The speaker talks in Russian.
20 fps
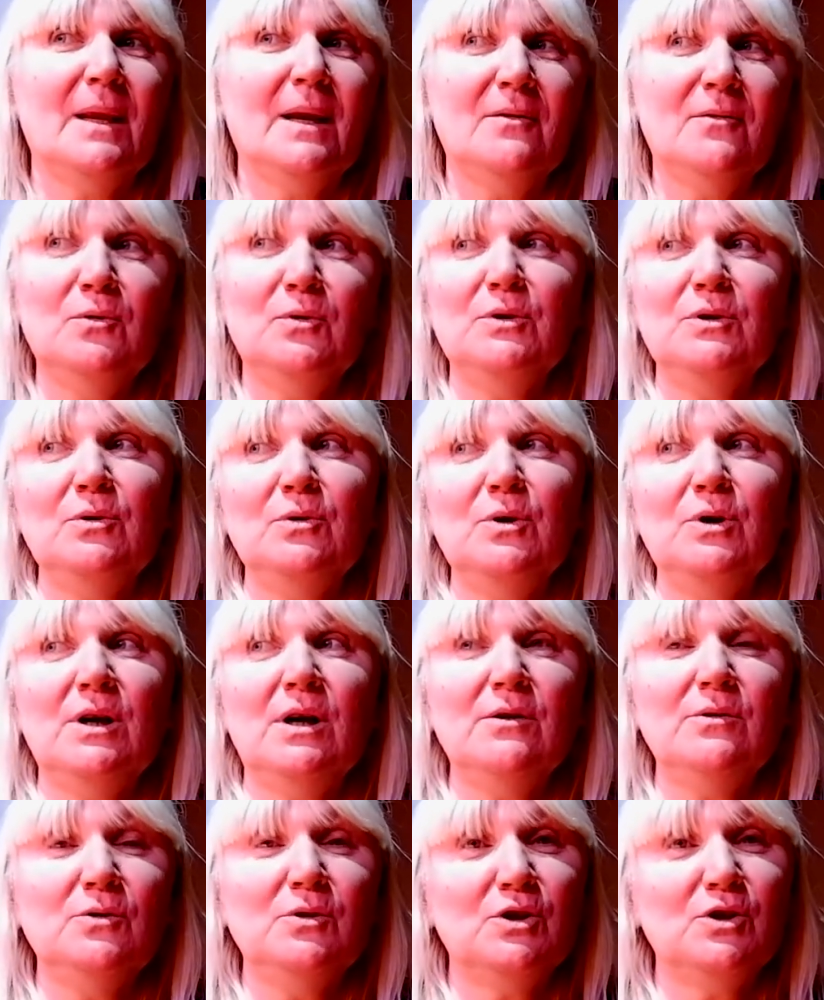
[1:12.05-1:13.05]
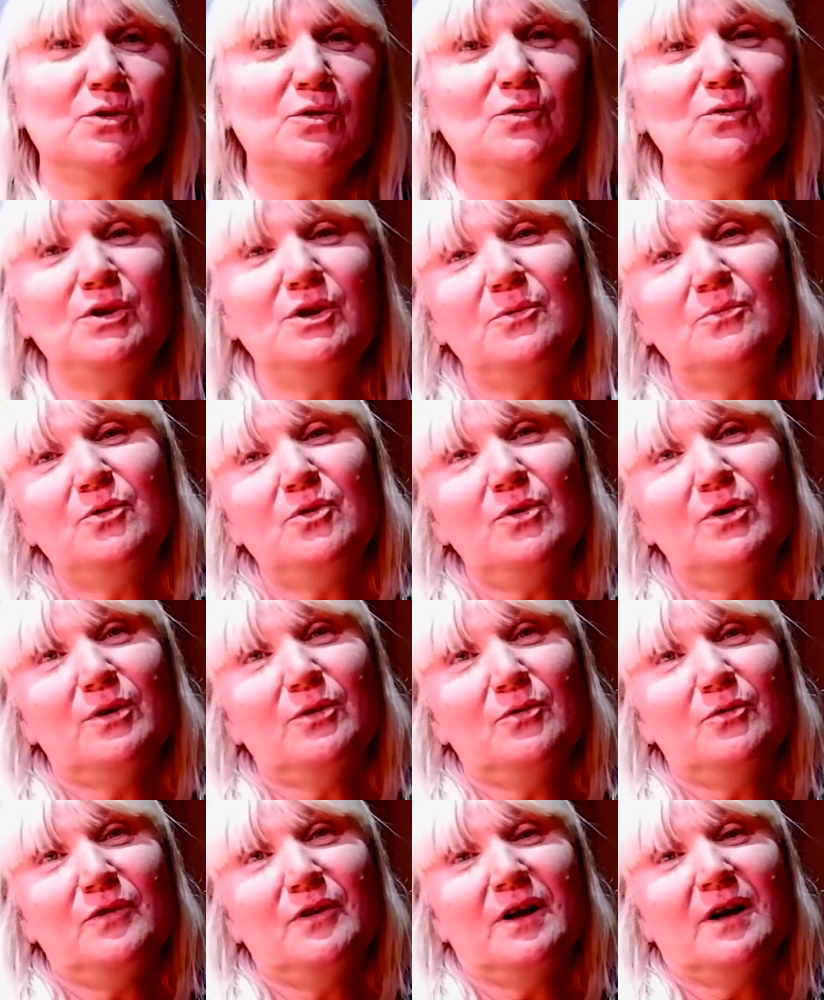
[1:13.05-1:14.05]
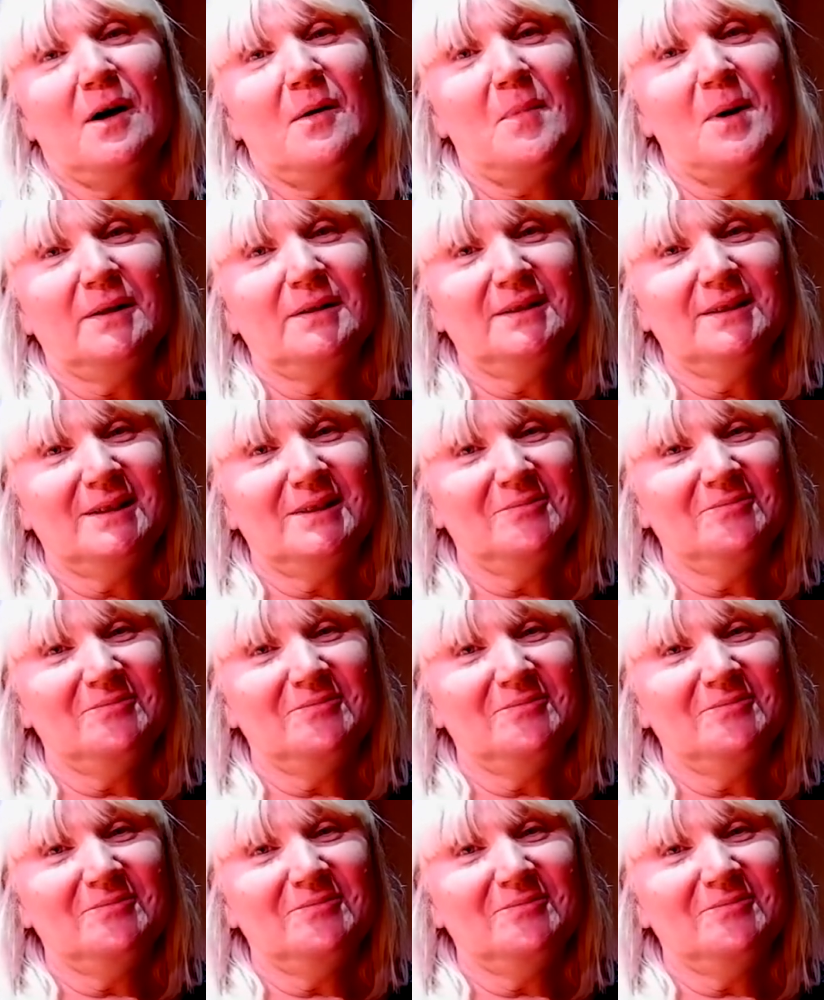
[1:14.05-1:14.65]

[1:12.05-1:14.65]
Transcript: Вот. Ну и радует, что очень много новых команд.